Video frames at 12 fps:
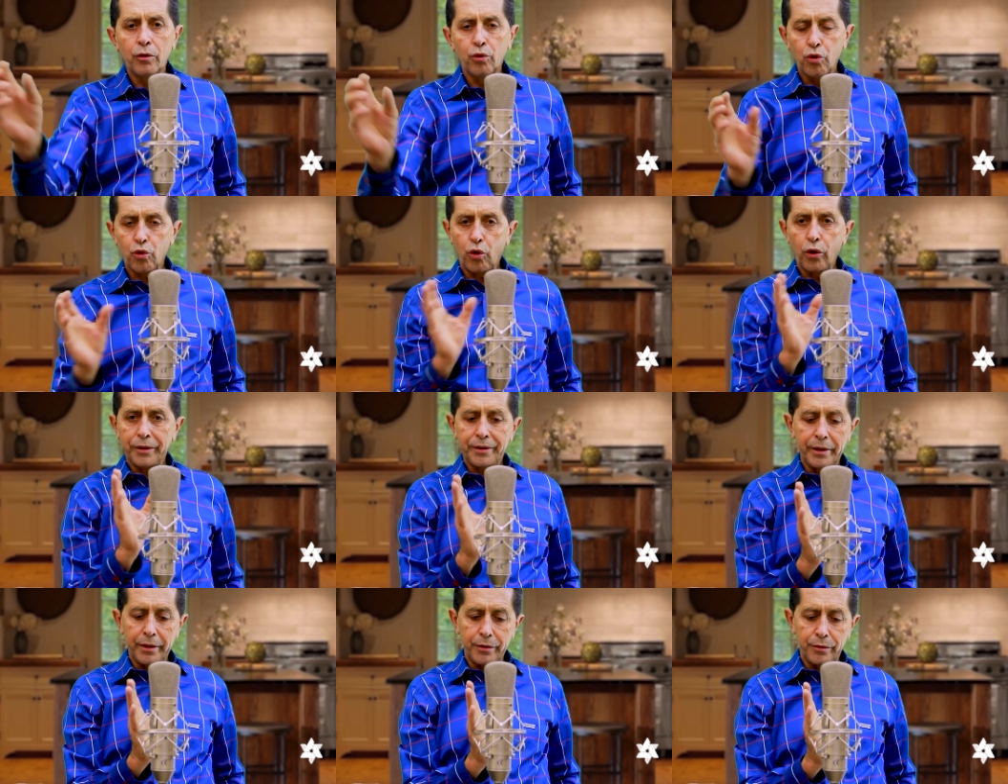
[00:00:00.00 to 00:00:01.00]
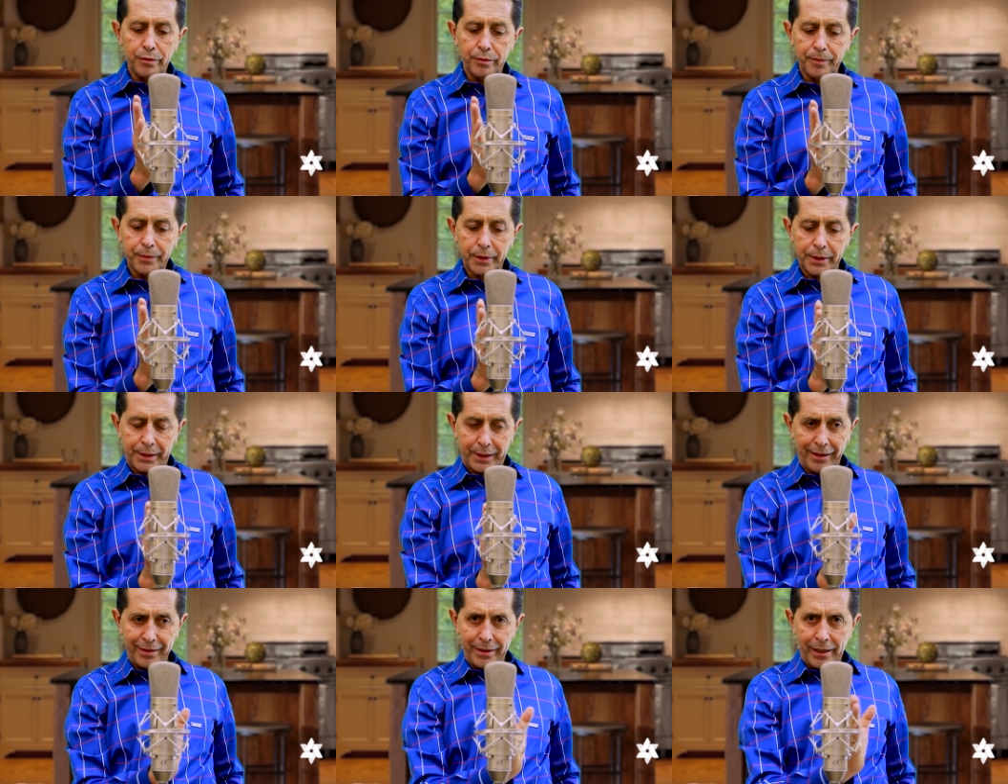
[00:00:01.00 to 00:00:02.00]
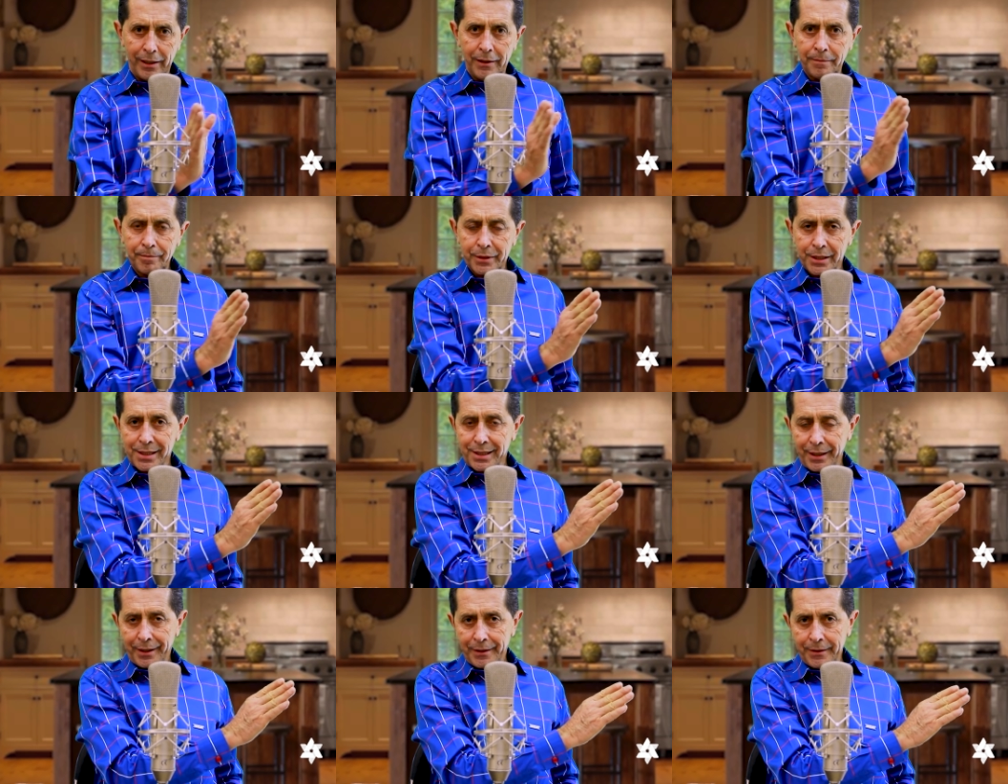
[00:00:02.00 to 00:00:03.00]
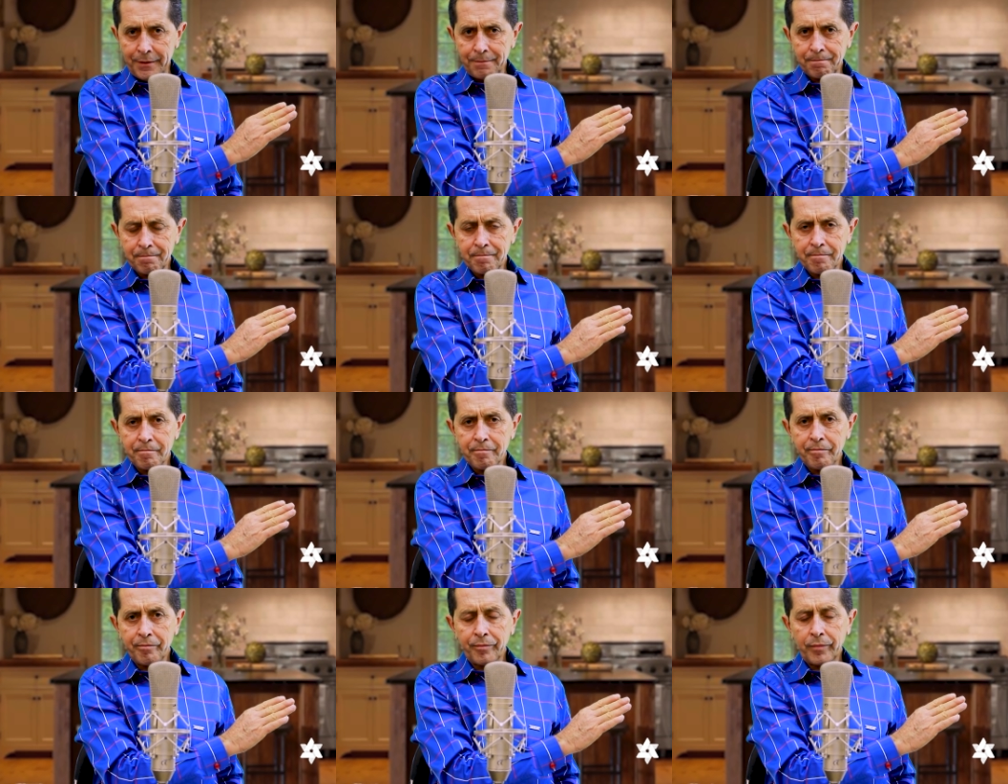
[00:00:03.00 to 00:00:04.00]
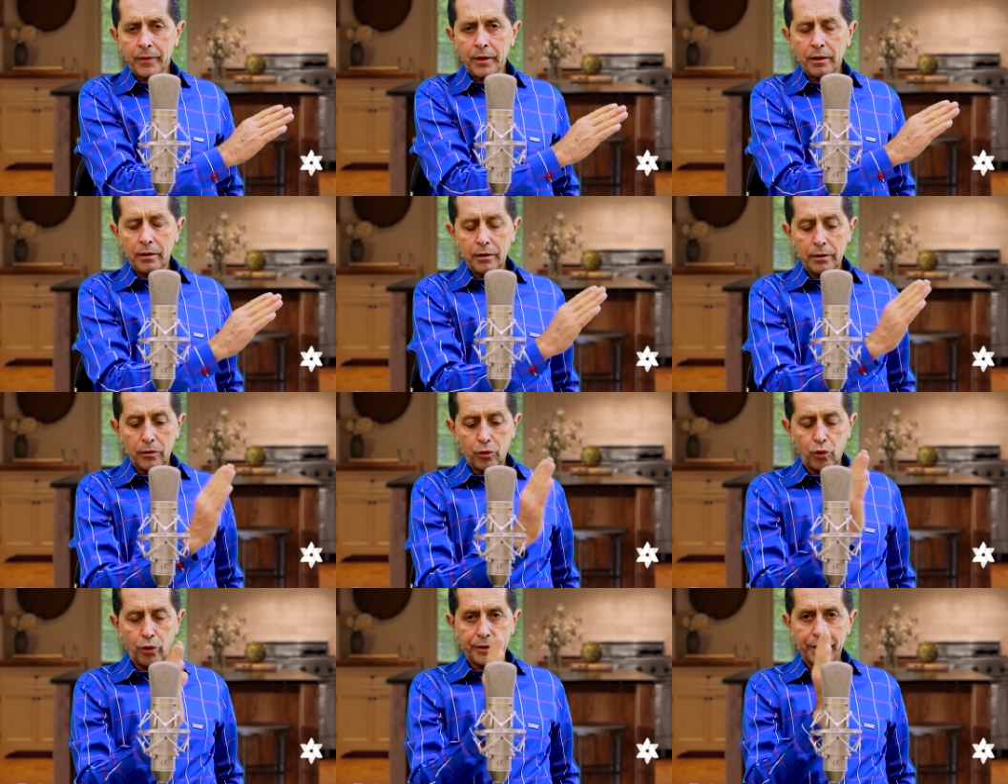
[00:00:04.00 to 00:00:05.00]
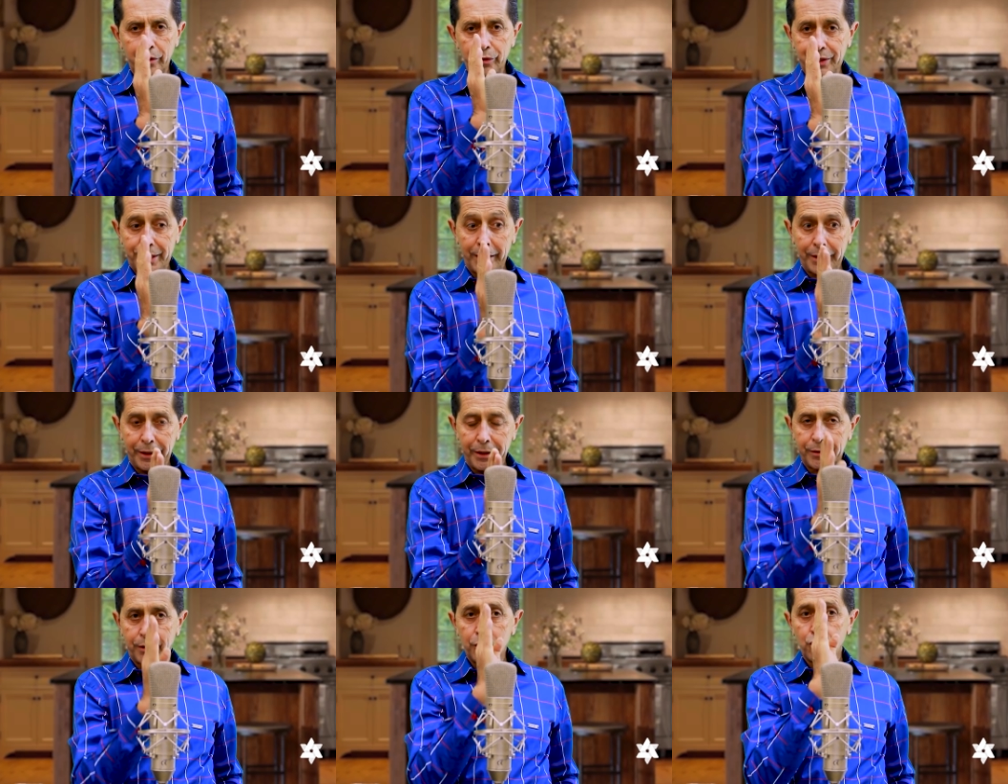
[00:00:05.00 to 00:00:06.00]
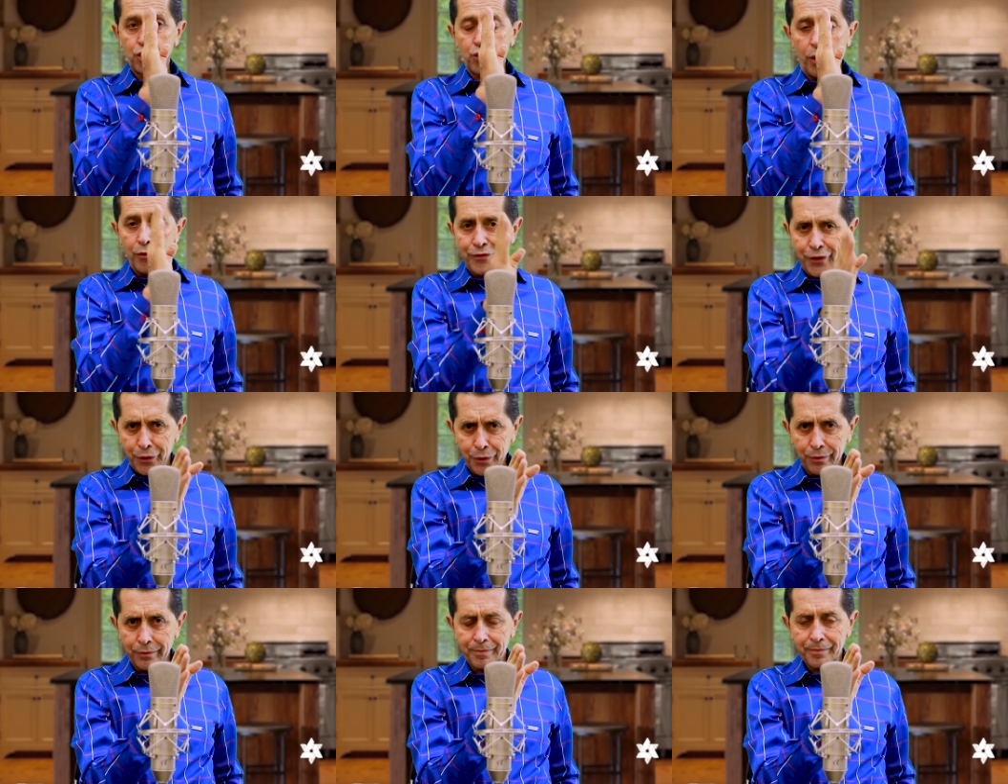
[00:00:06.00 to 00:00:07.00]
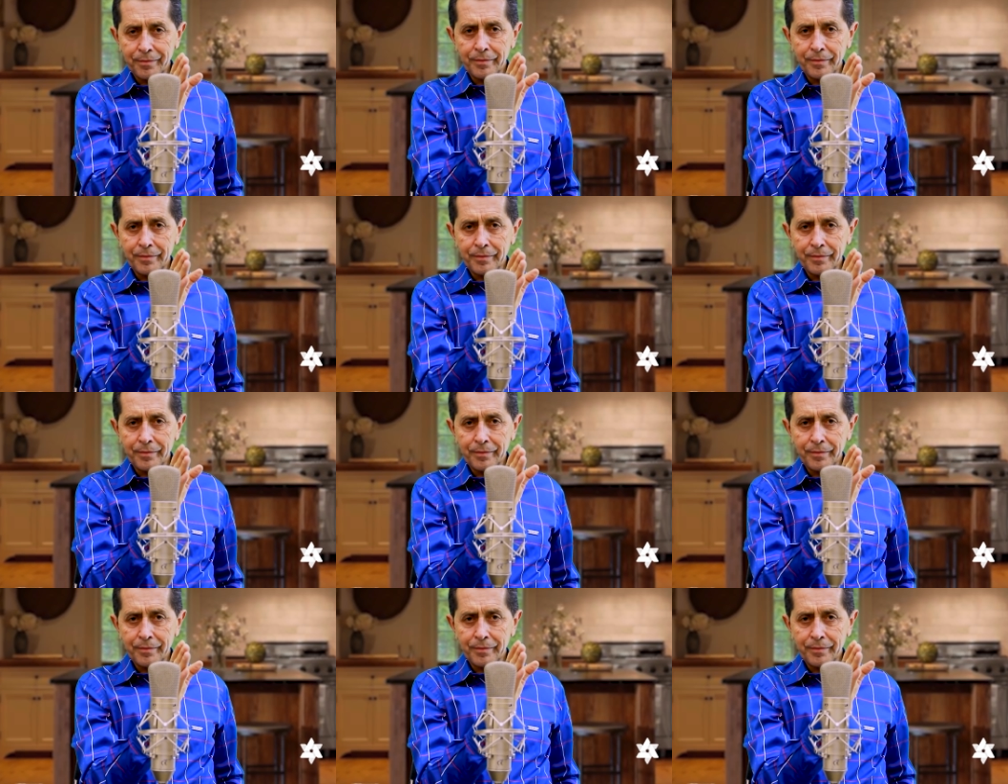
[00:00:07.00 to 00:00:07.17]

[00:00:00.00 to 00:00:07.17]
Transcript: O cordeiro sairá de cena, cordeiro sangrento que João viu,